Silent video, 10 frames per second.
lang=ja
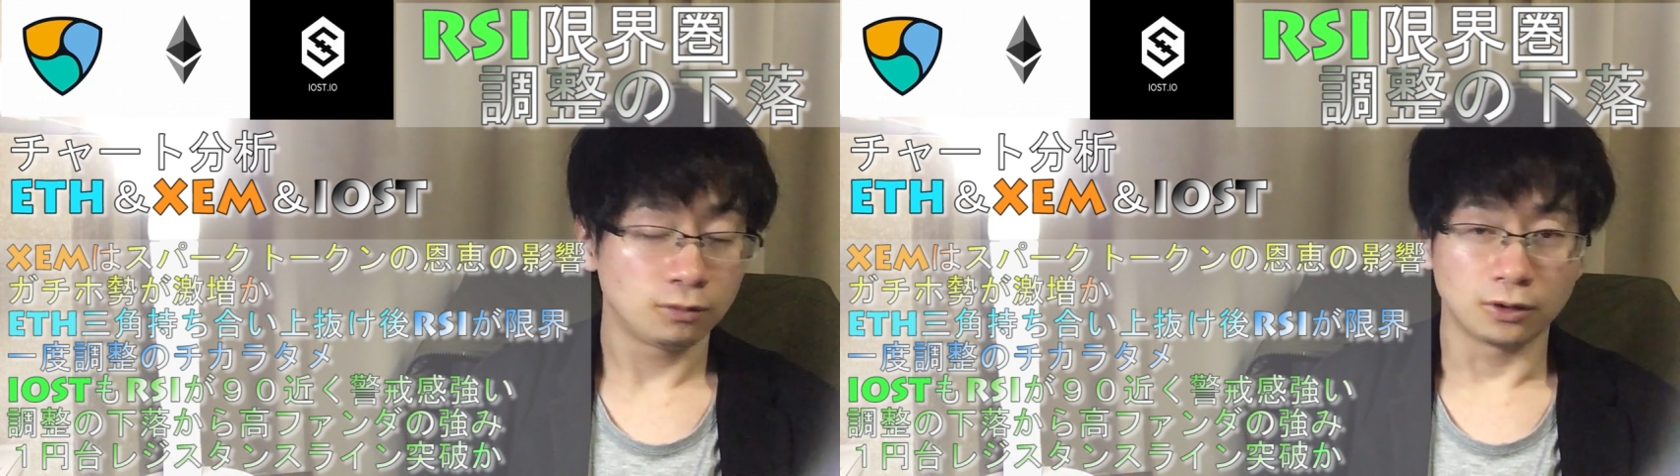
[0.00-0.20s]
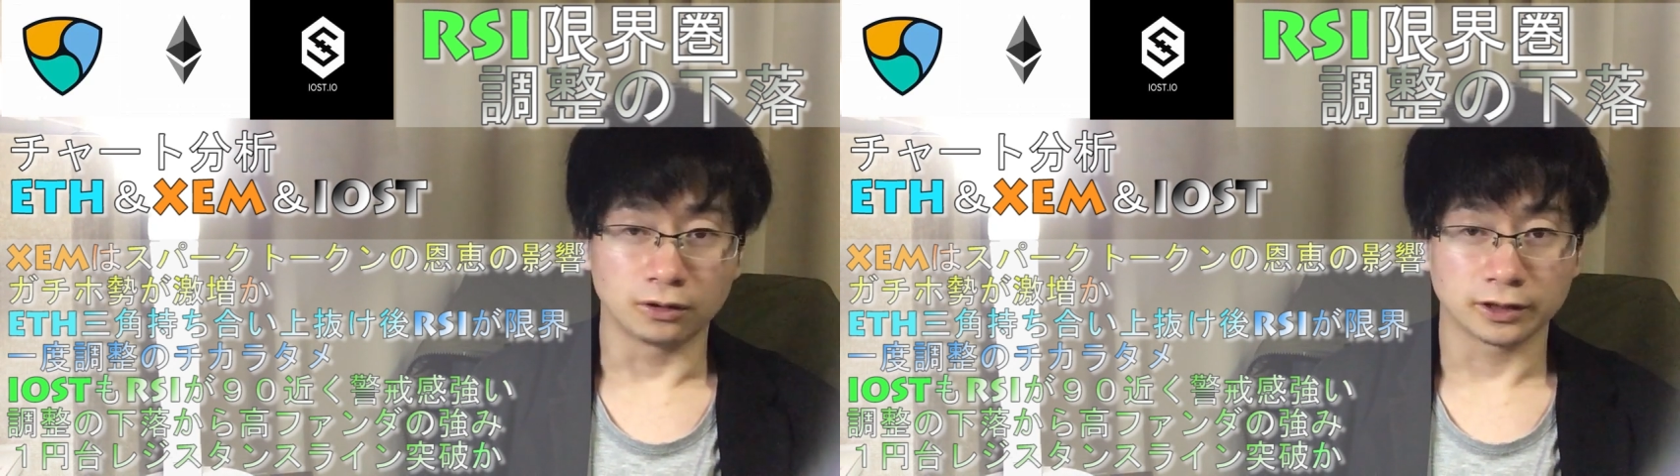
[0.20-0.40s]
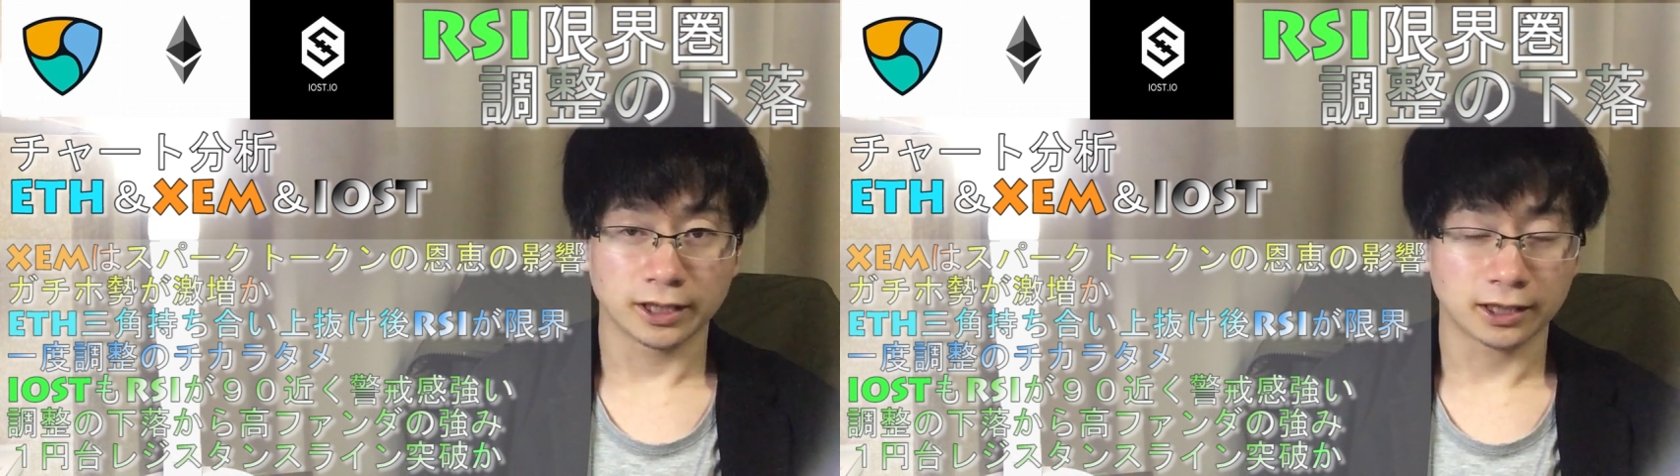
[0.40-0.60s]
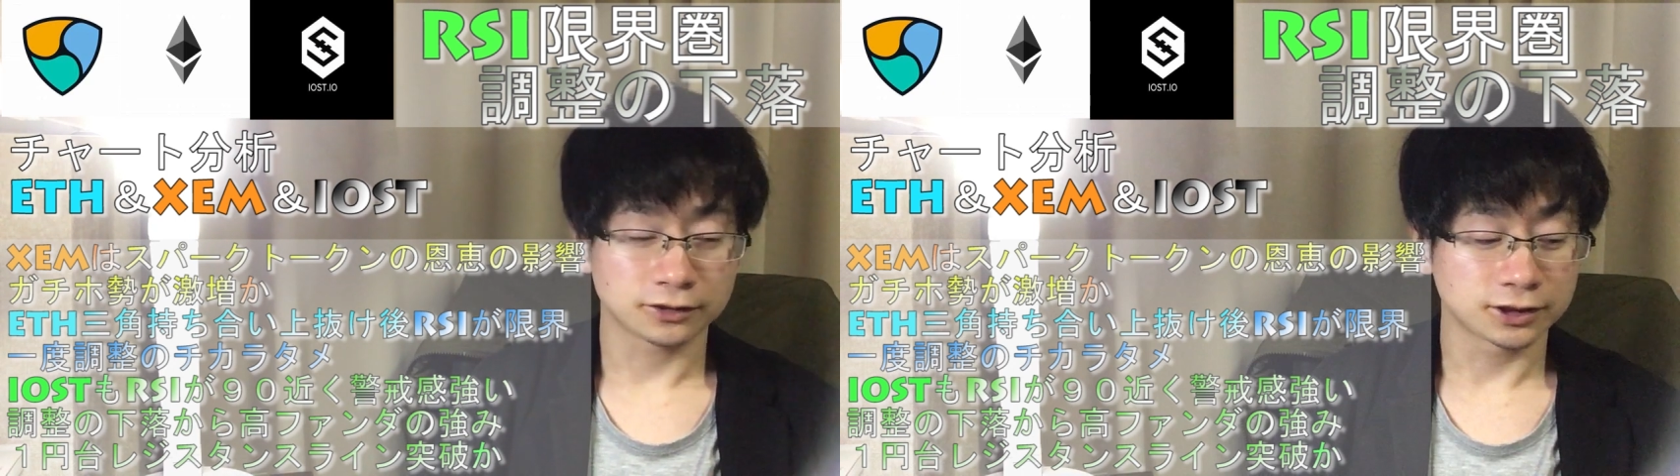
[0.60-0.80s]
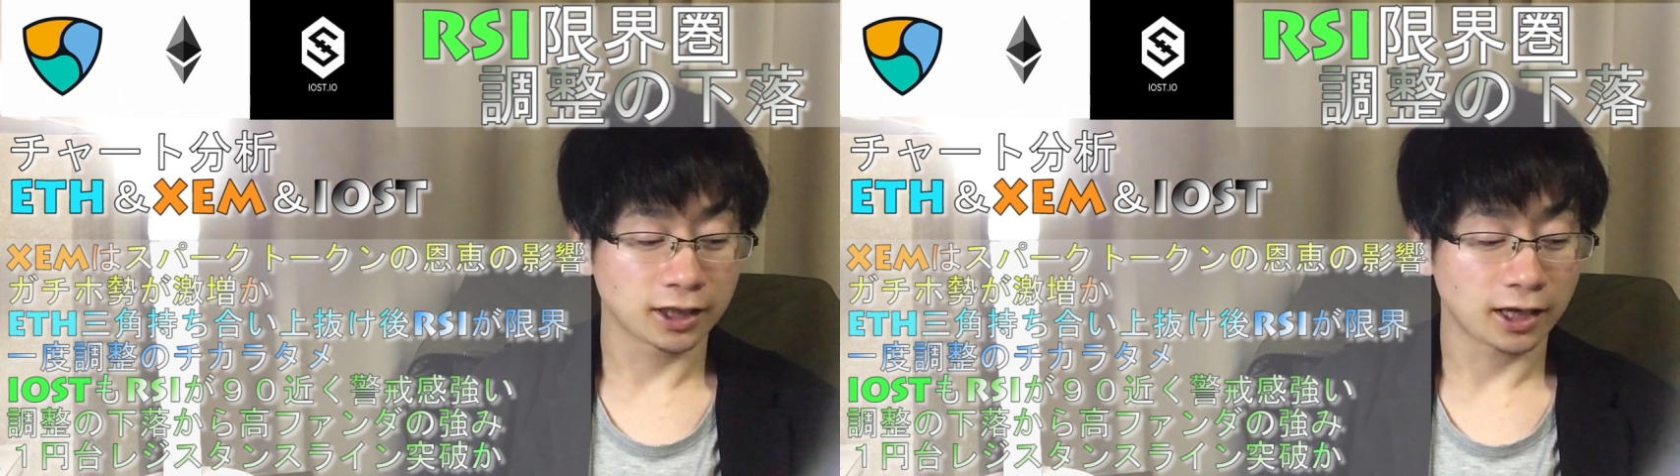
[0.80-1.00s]
ほぼ下
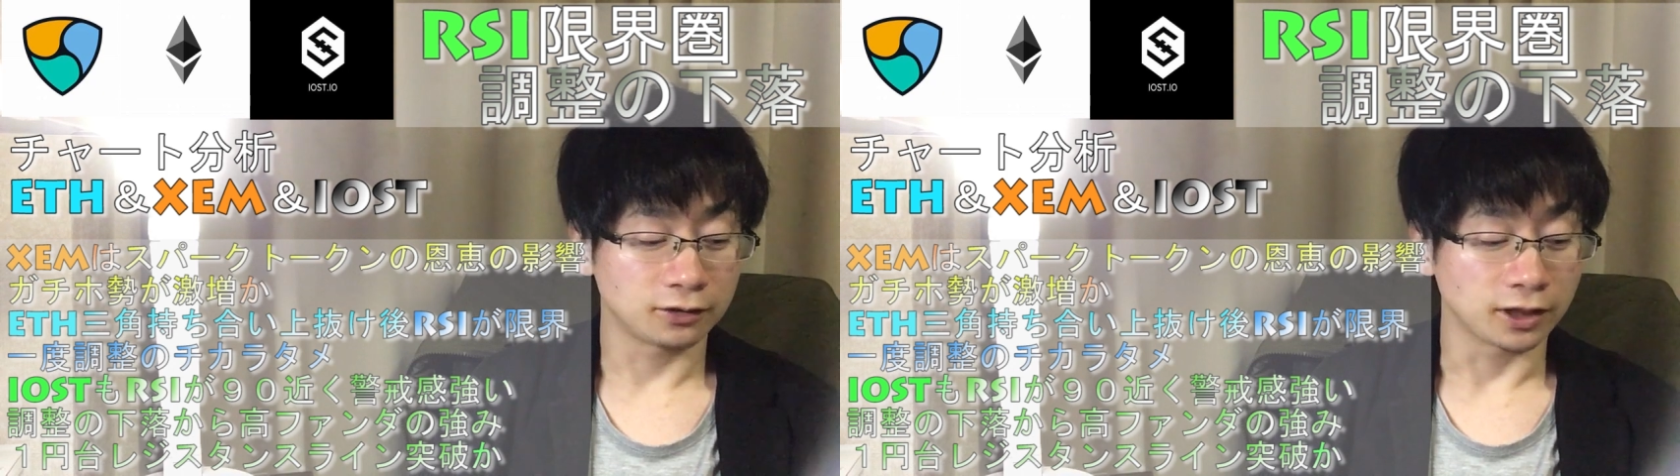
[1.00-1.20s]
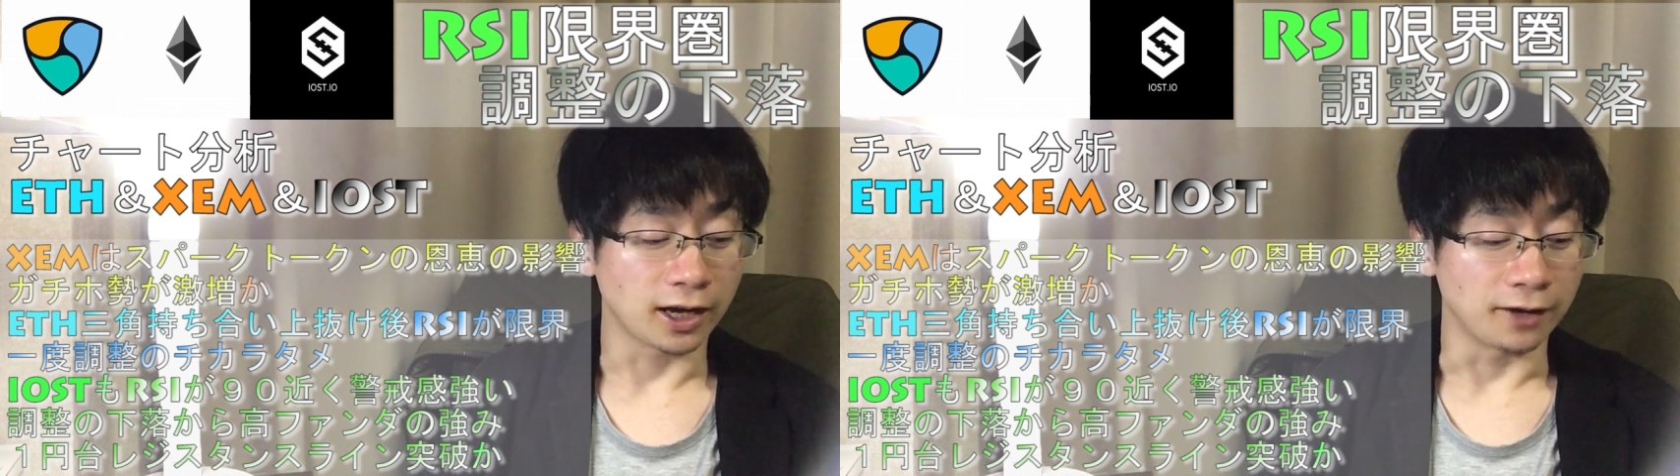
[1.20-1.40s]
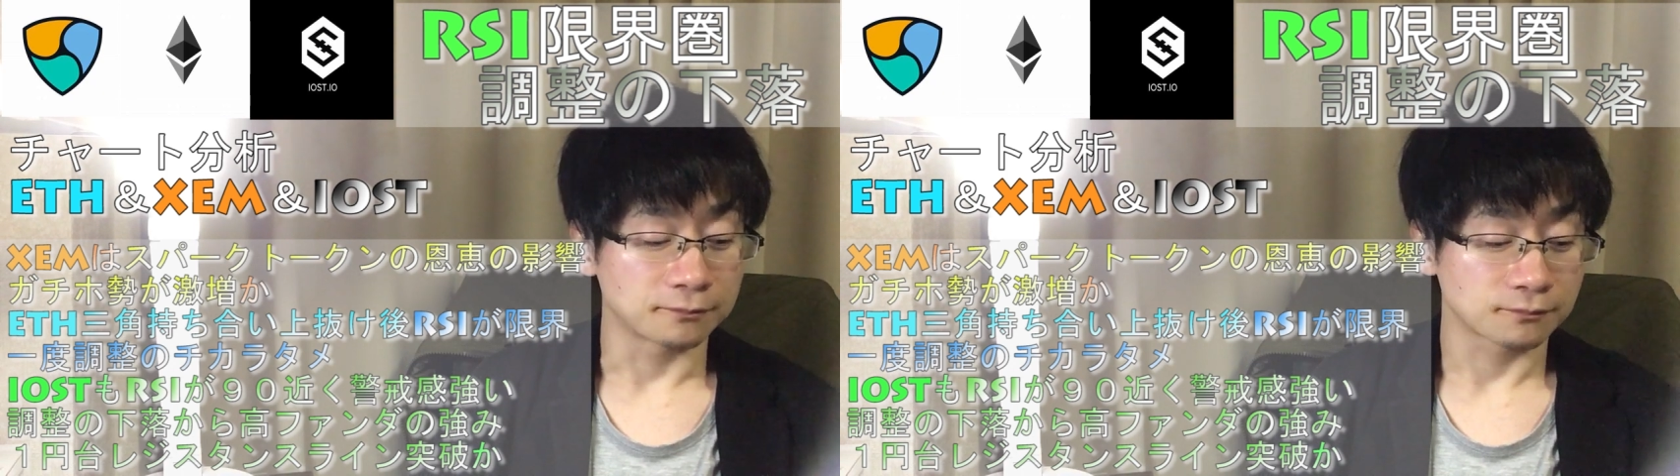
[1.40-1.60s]
落してないので、